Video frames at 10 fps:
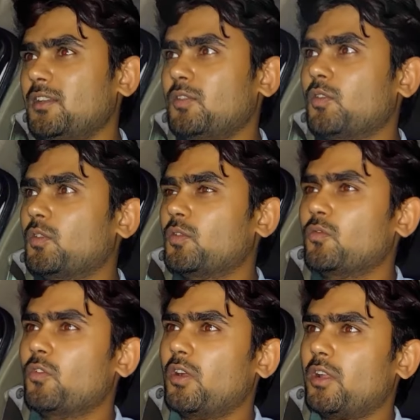तो
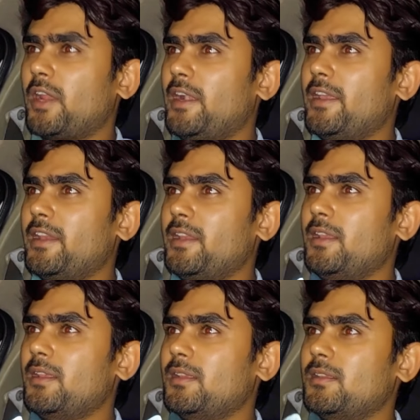वो कैटेगरी
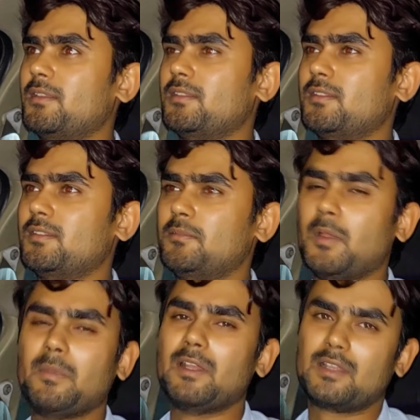
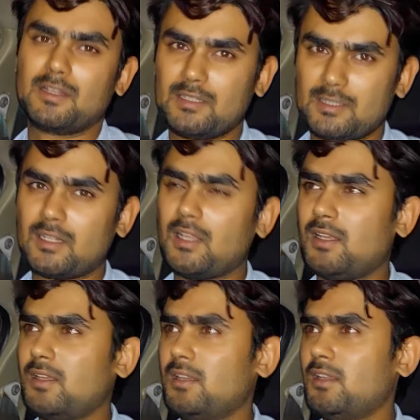मैं बंद कर देता था
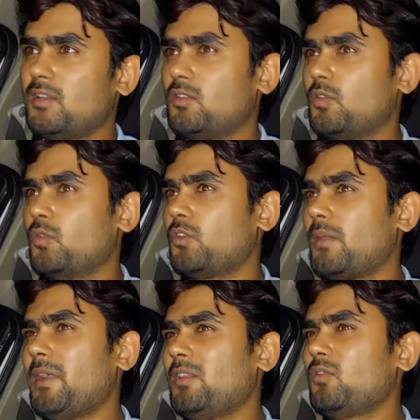तो
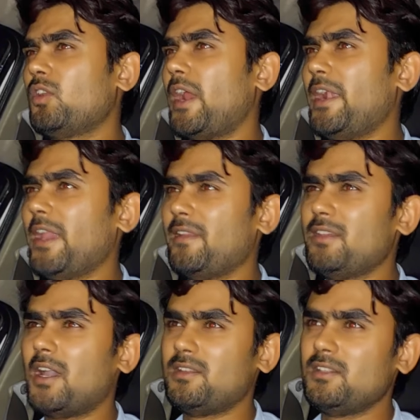उसके बाद कोई राइड
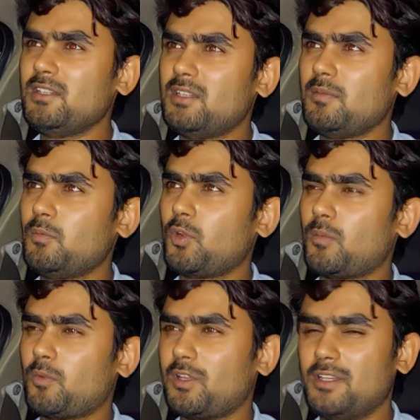ऐसी आती नहीं थी पूरा
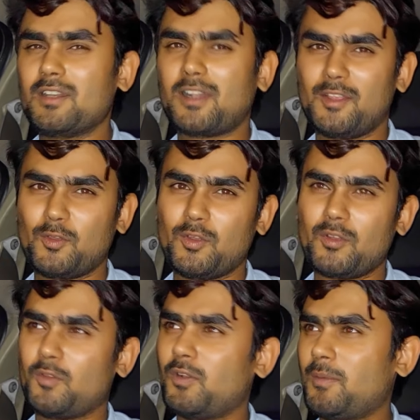पूरा दिन खड़े
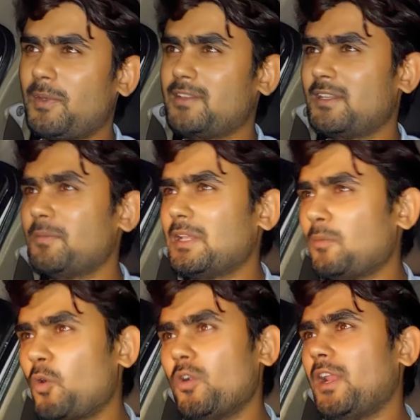होना पड़ता था
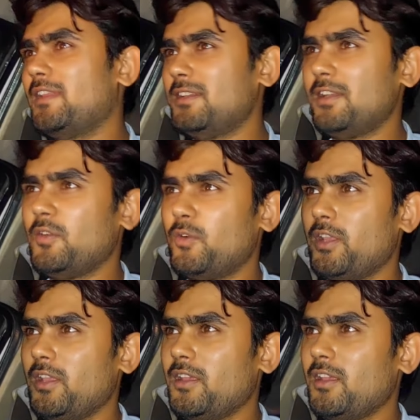मतलब ऑन रहती थी ड्यूटी
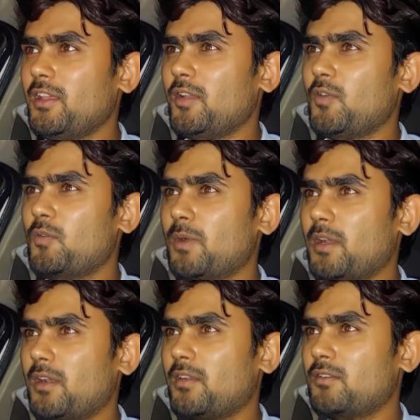
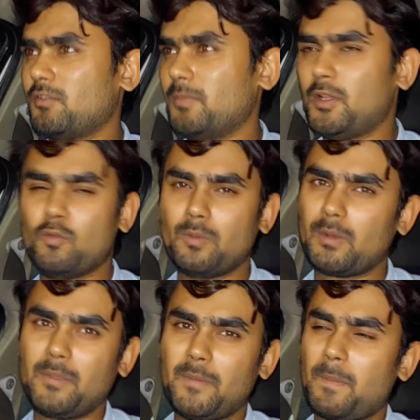ऊबर उसमें
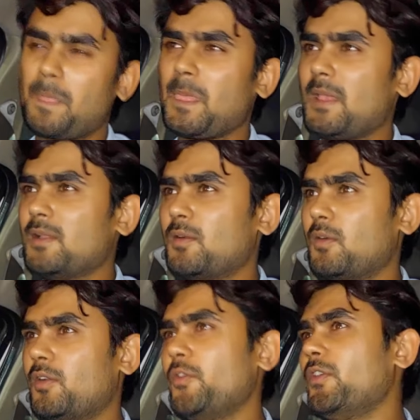ऊबर में
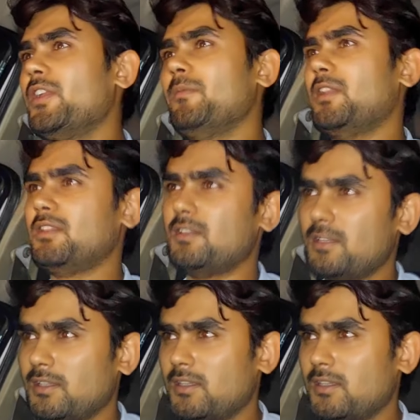और ड्यूटी नहीं मिलती थी